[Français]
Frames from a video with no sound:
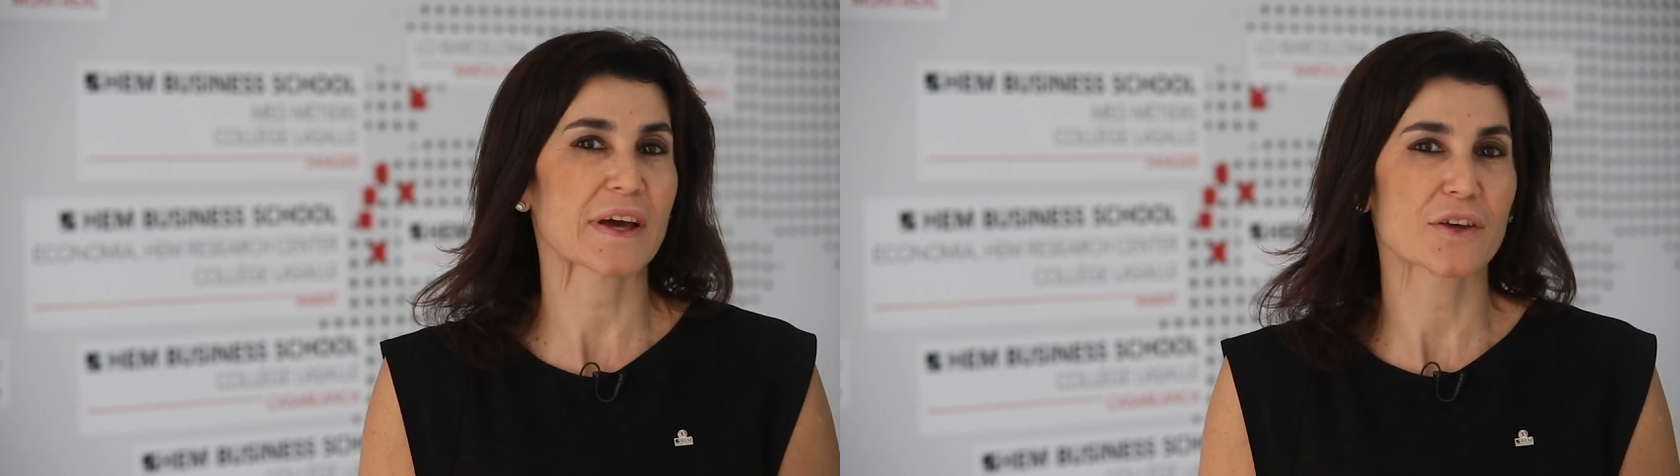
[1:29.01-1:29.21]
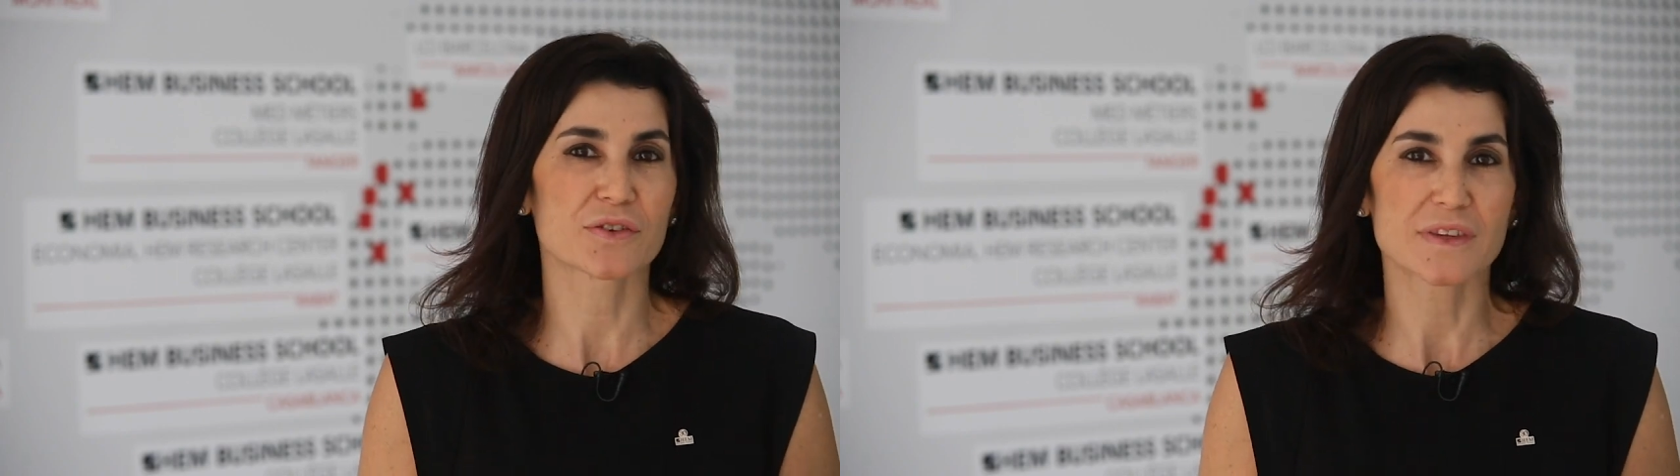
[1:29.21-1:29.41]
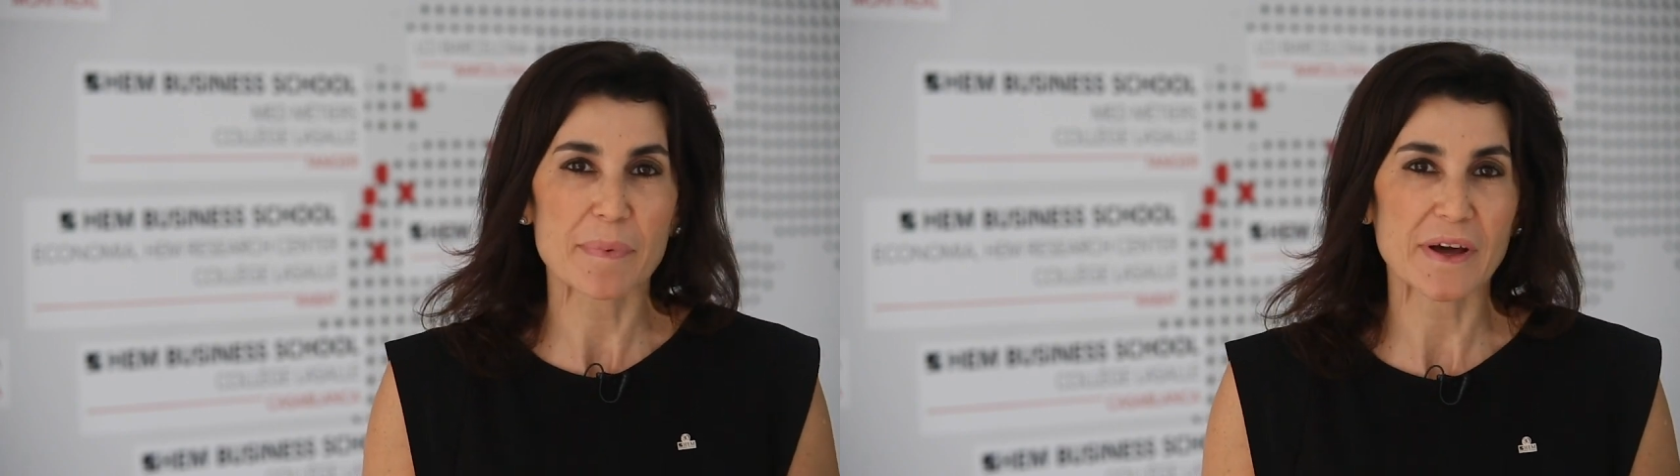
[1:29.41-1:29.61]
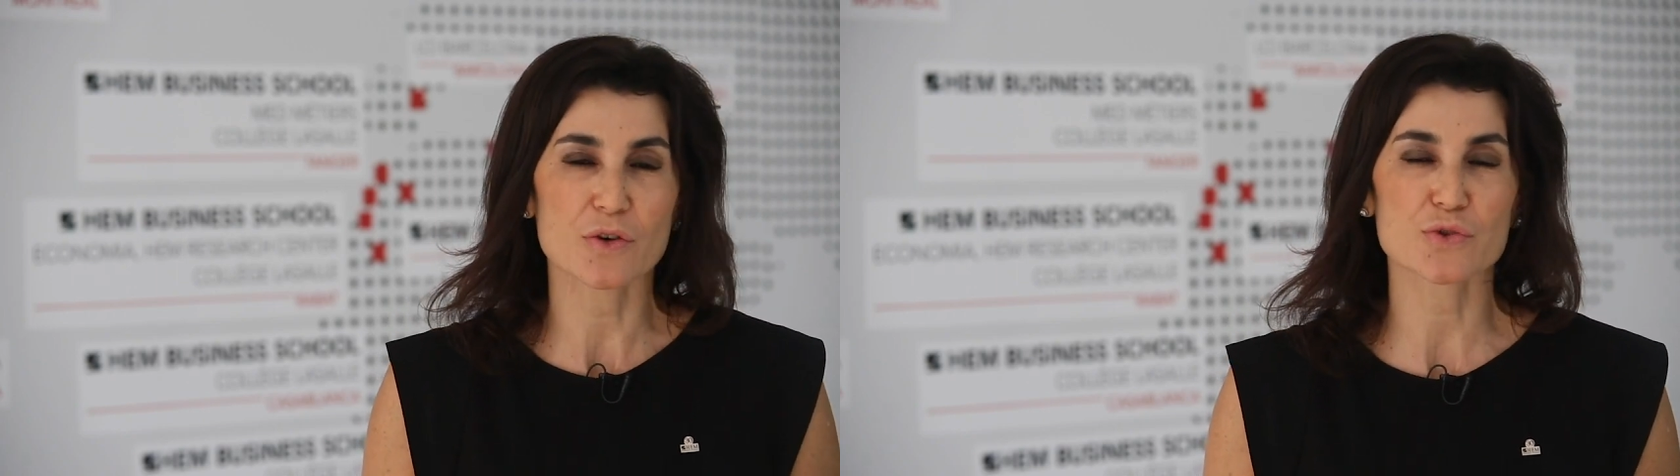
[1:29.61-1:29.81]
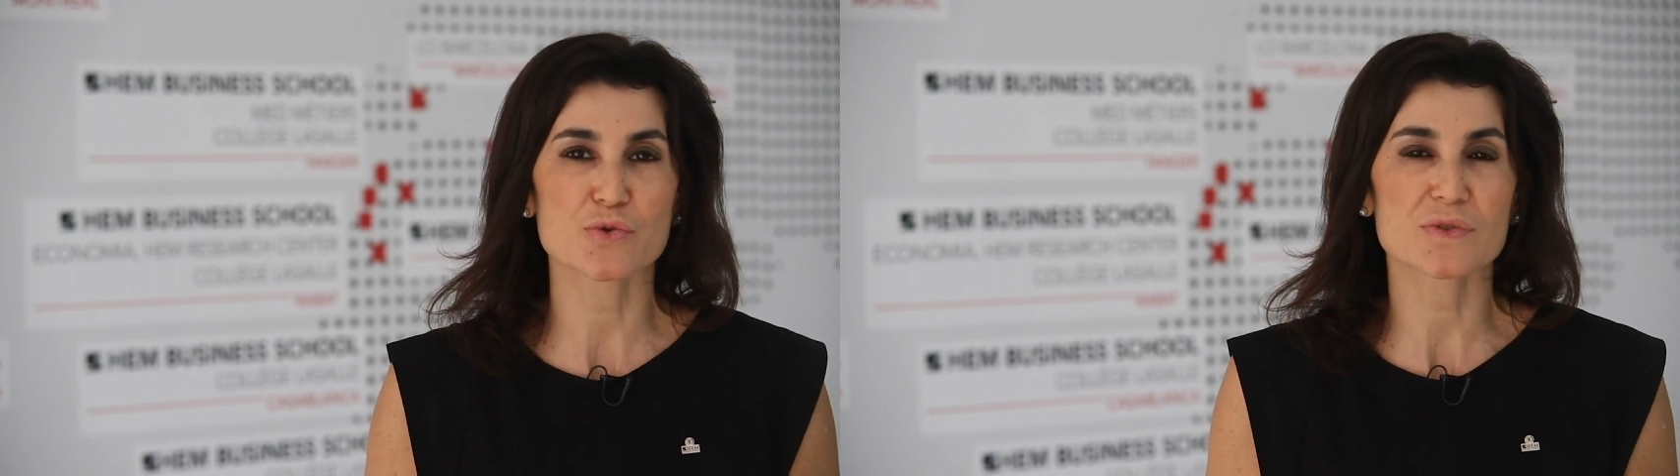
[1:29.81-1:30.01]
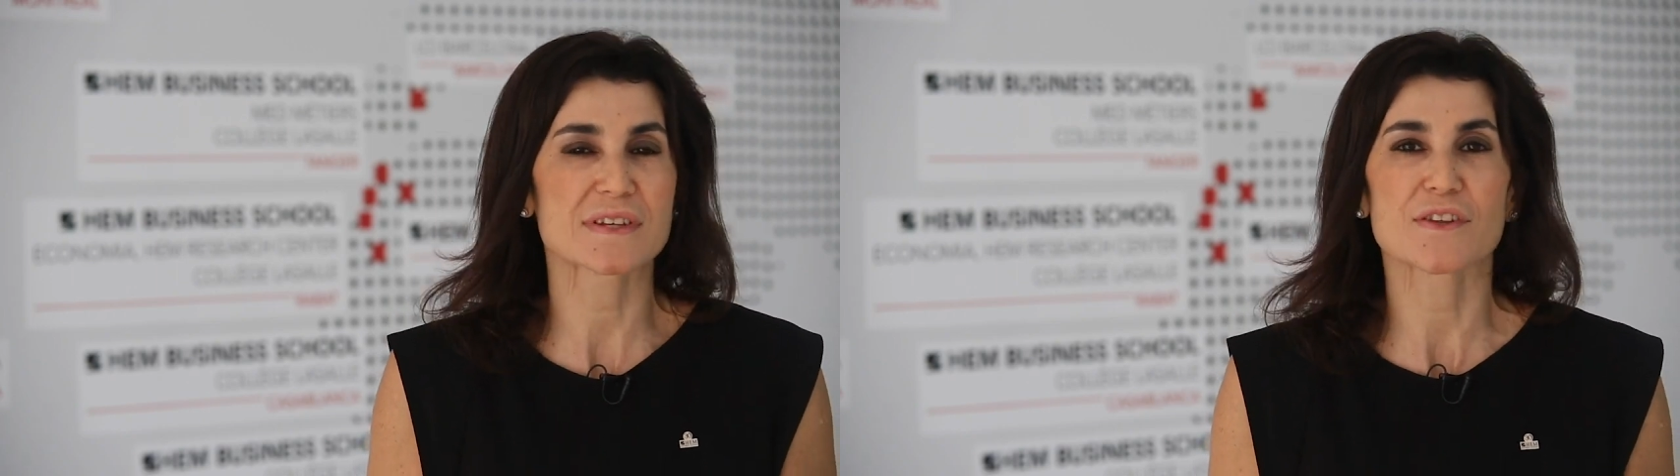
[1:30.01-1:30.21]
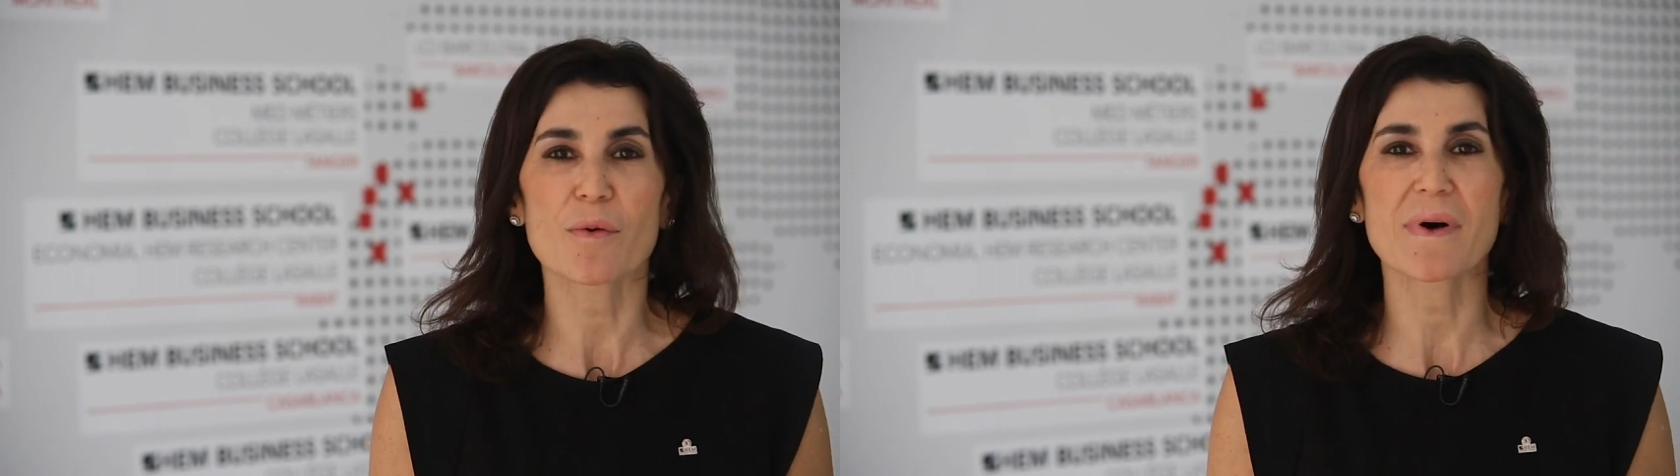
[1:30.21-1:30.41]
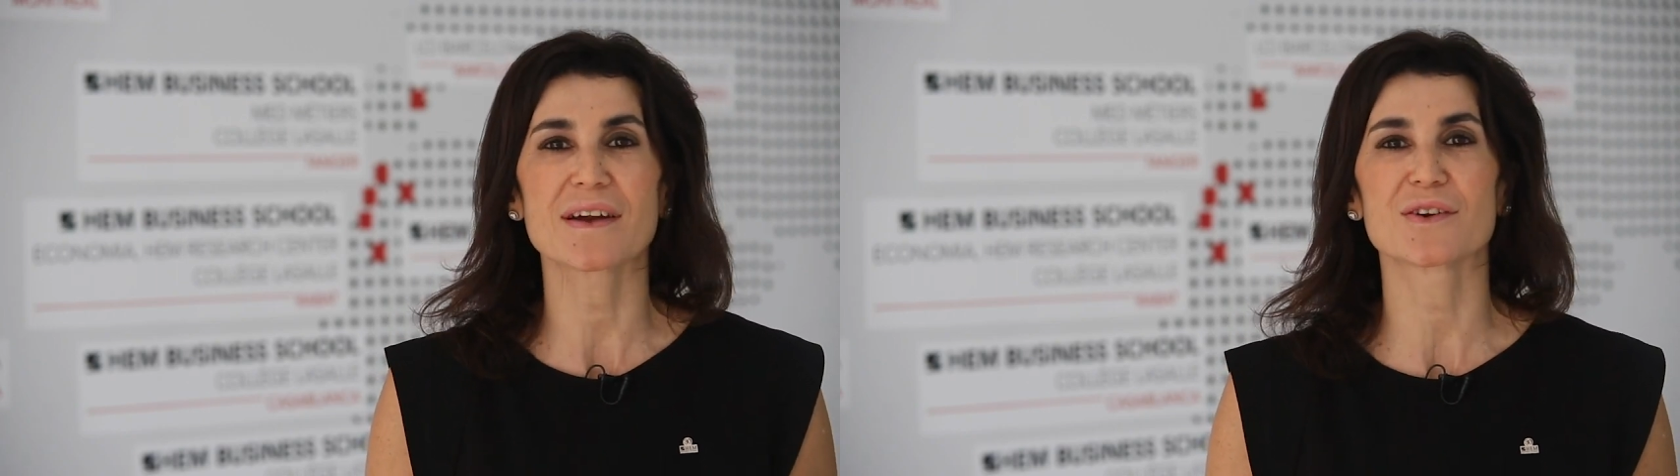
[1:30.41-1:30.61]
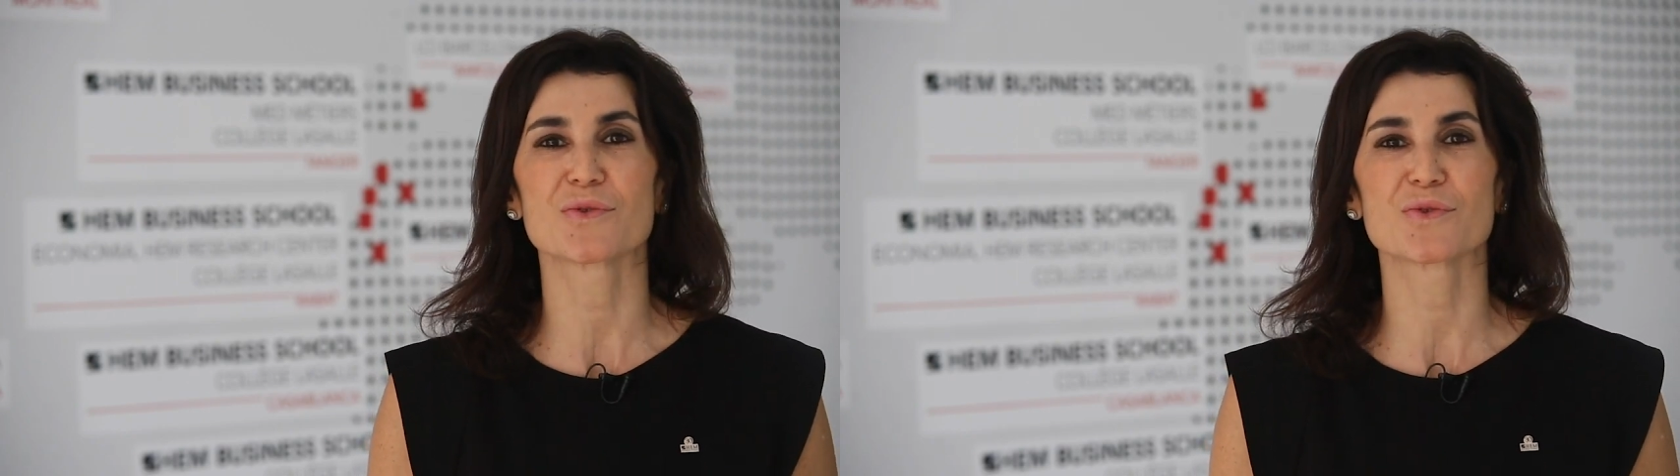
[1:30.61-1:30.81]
période d'appréhension, c'est normal,